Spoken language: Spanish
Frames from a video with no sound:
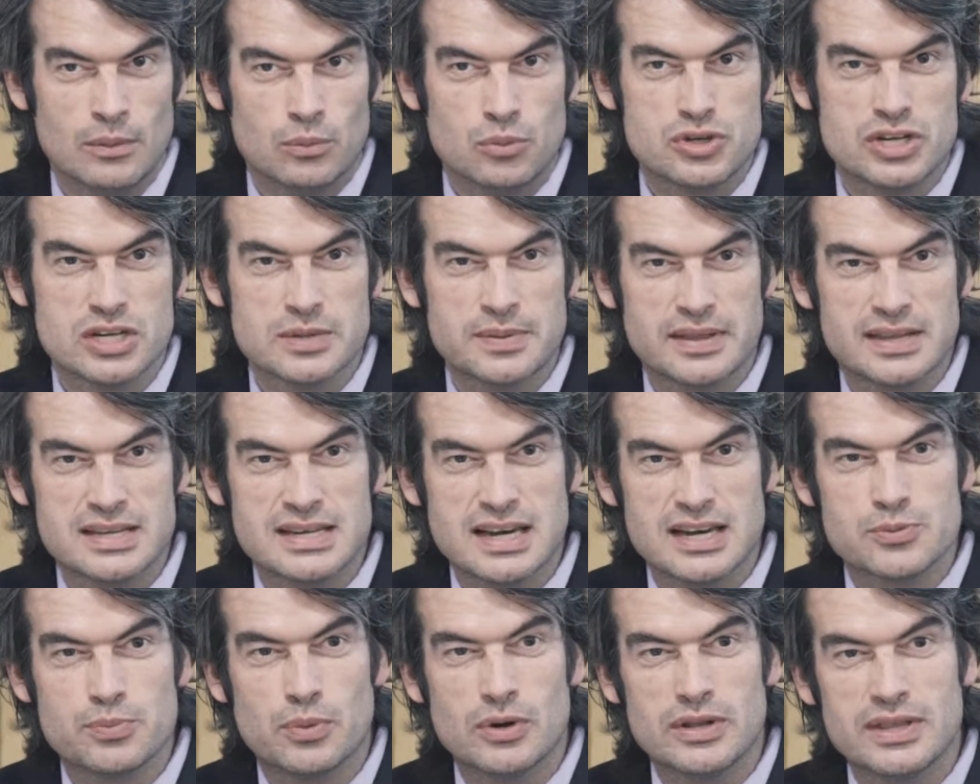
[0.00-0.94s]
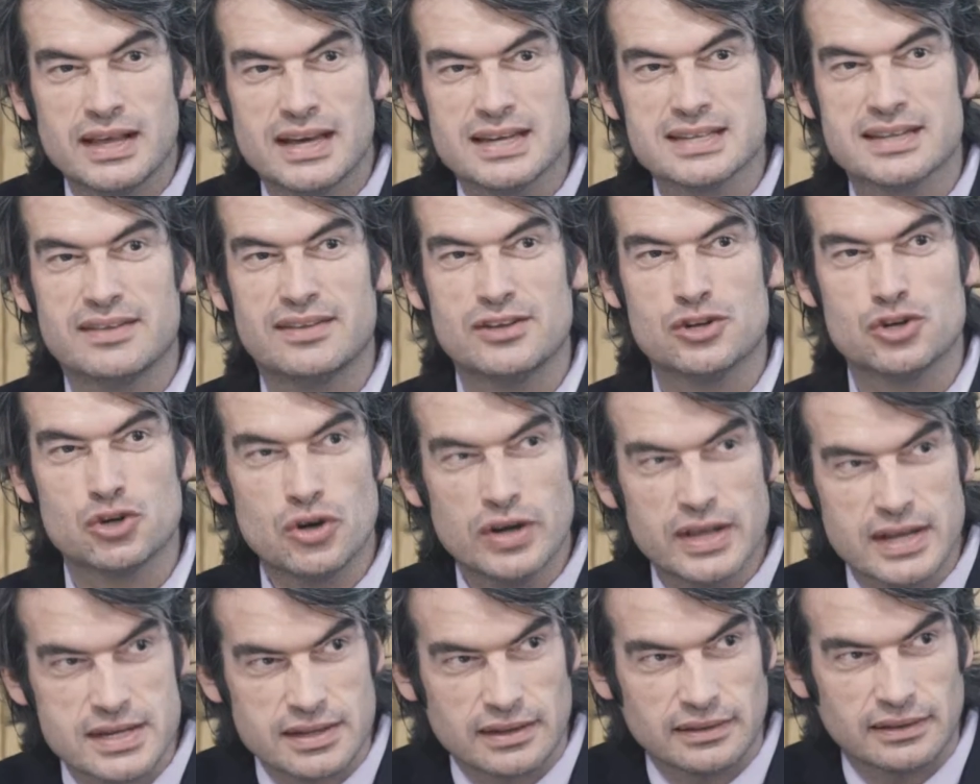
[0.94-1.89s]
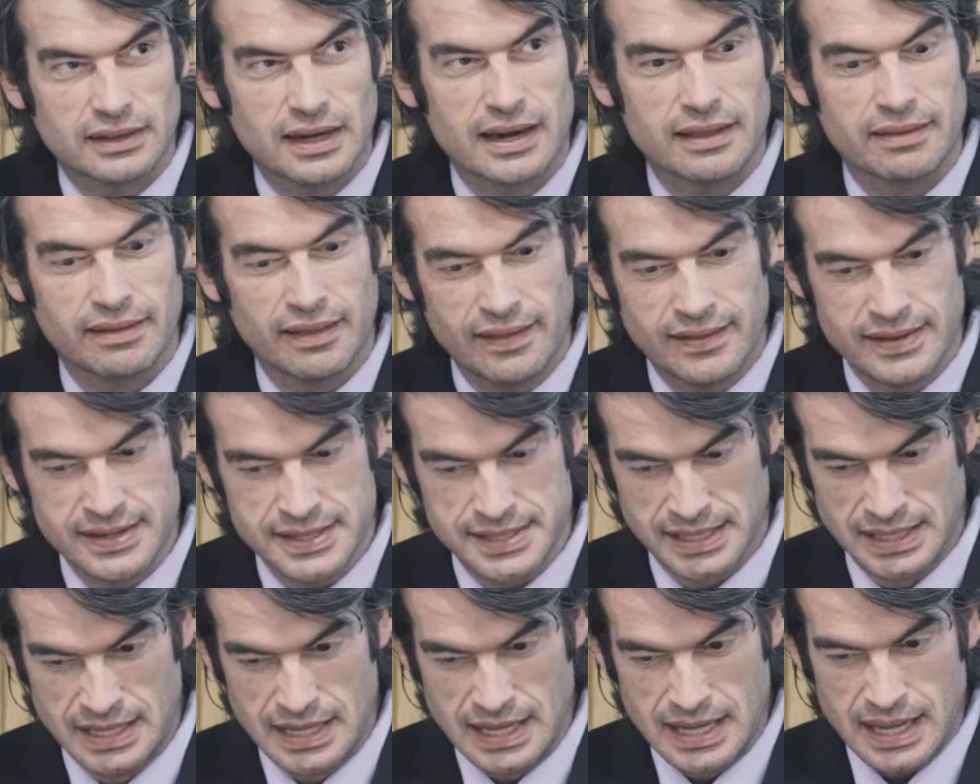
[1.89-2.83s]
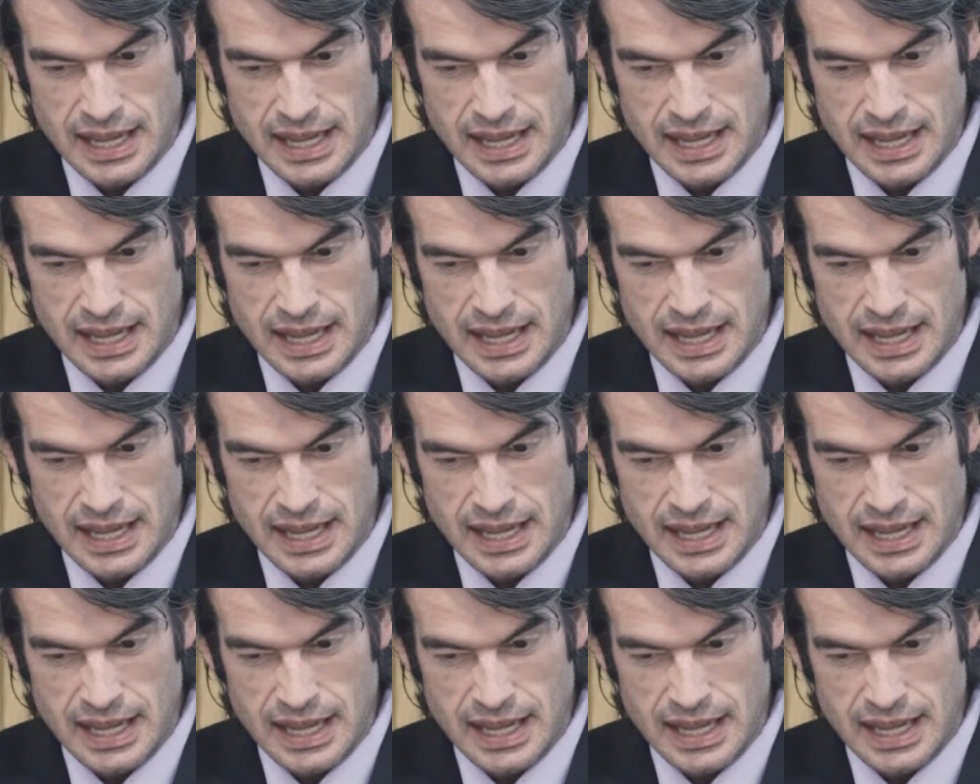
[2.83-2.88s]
Muchas veces las políticas decisorias centralizadas,